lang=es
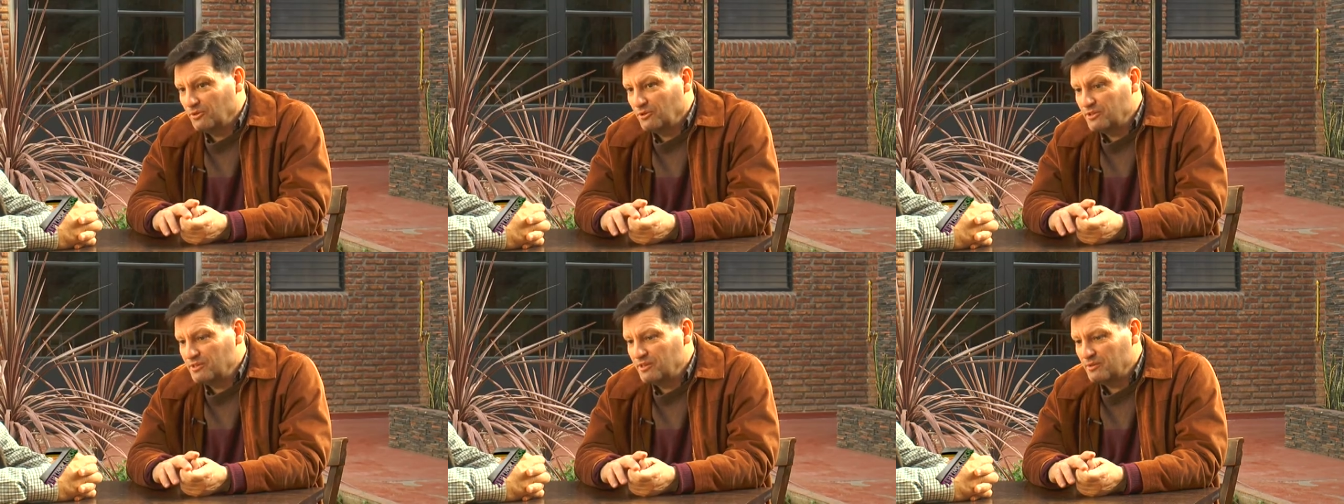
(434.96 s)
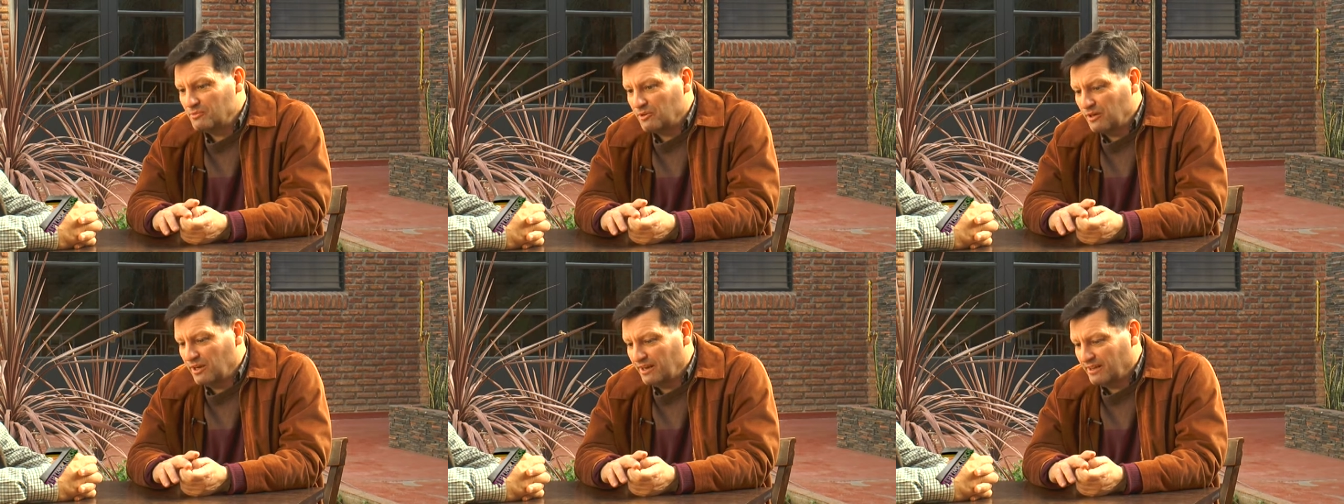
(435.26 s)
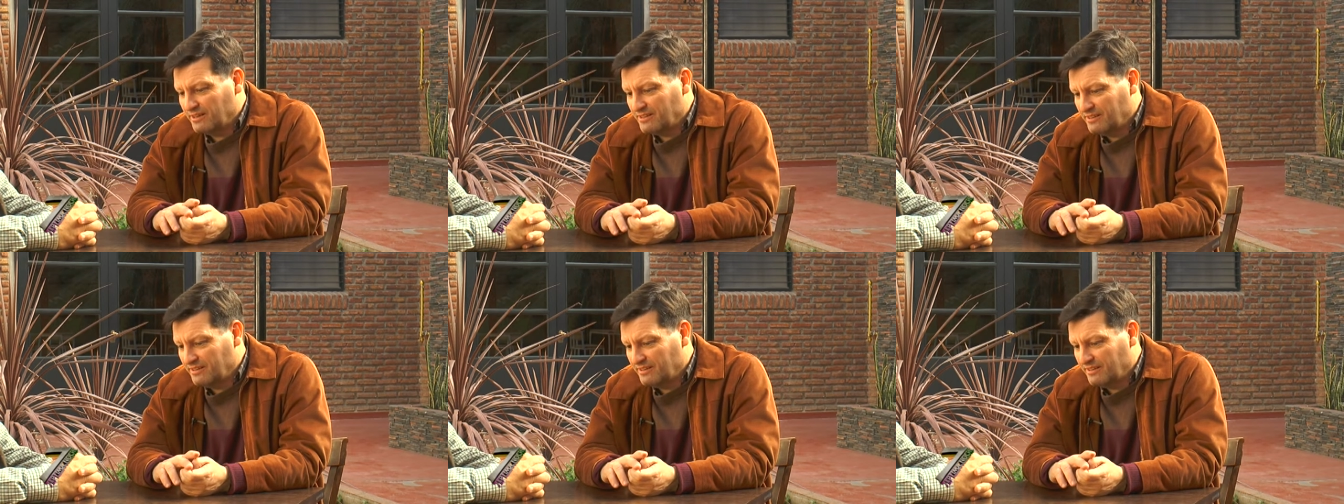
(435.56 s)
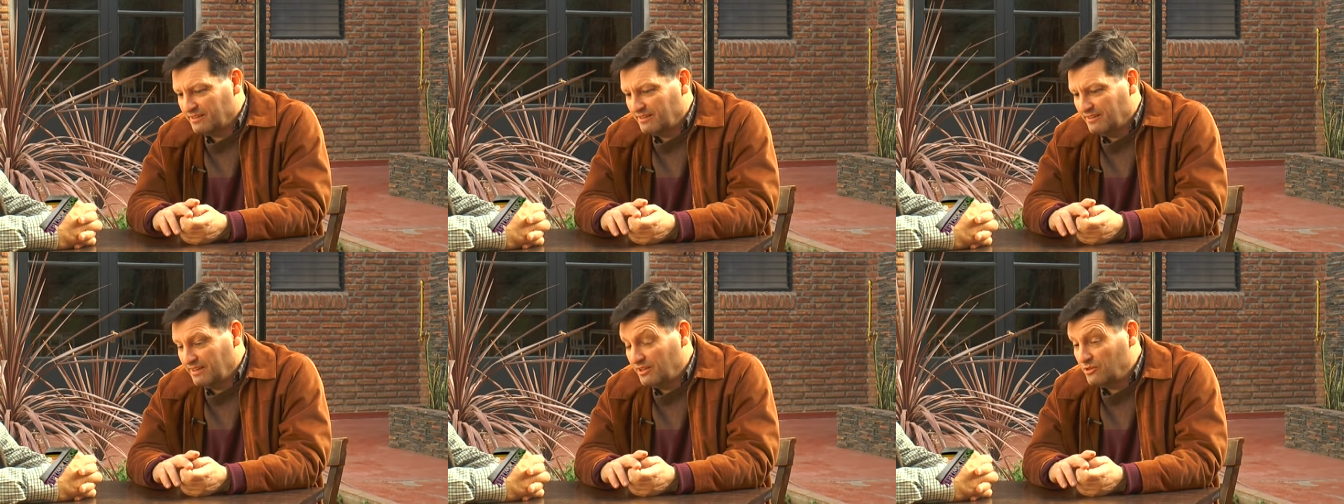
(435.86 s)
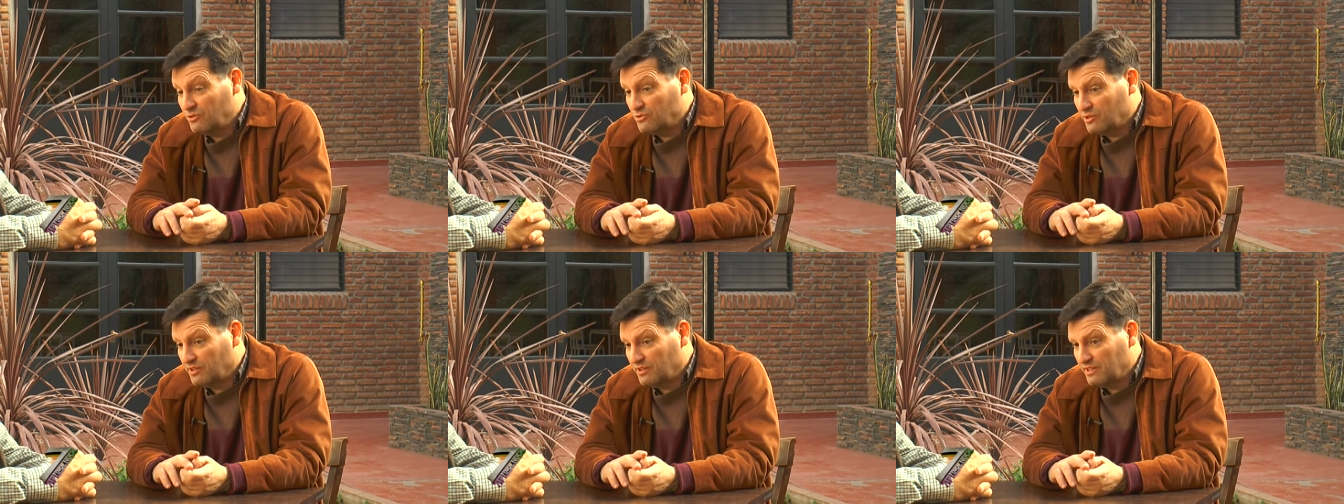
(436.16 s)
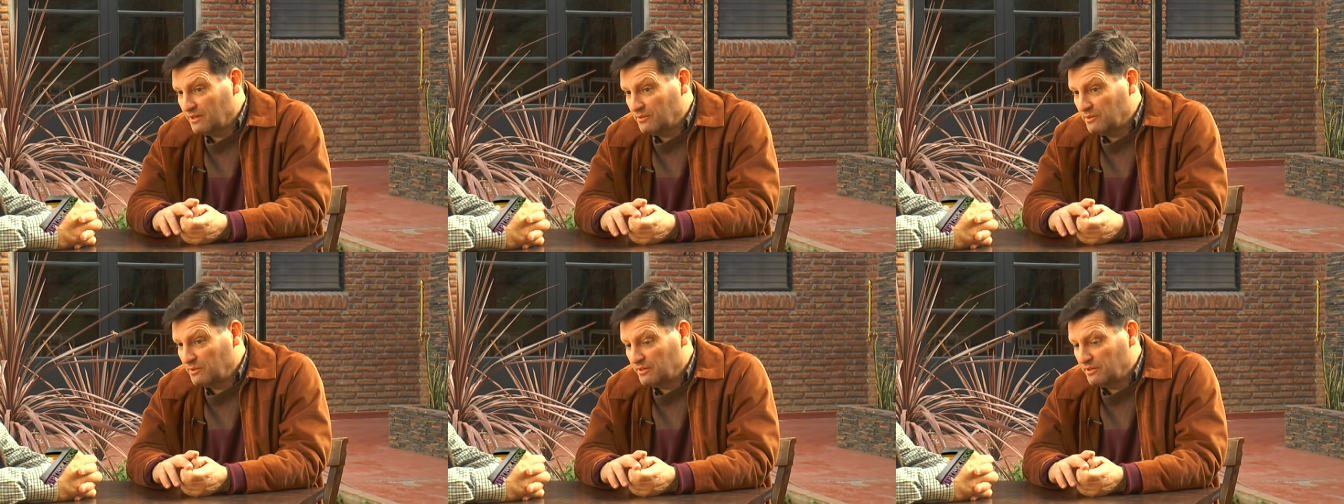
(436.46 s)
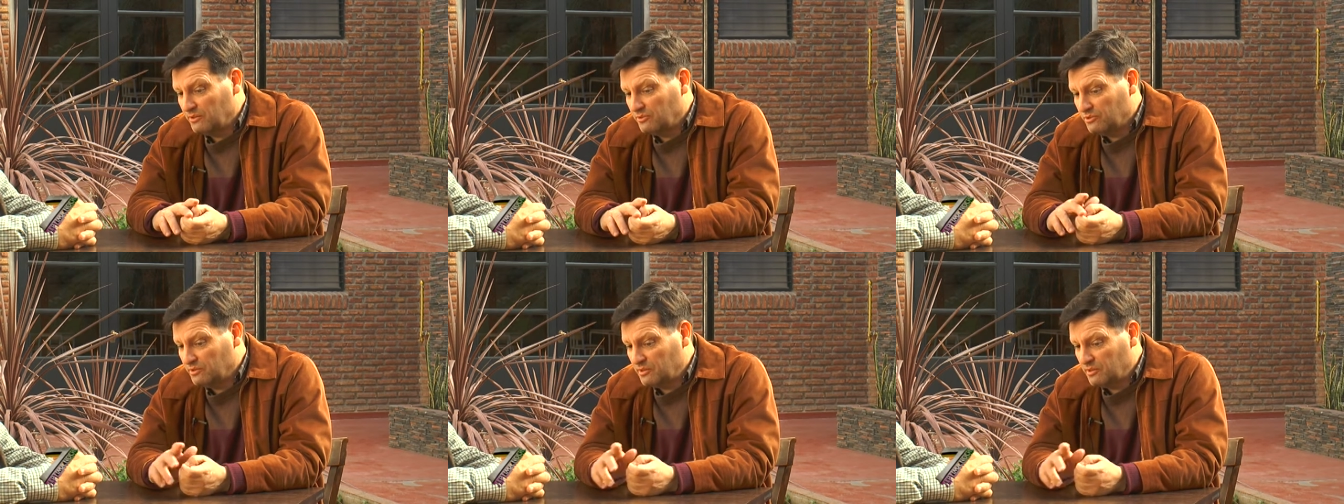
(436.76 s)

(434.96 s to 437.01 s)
Guillermo Larsen, en el año 89 nos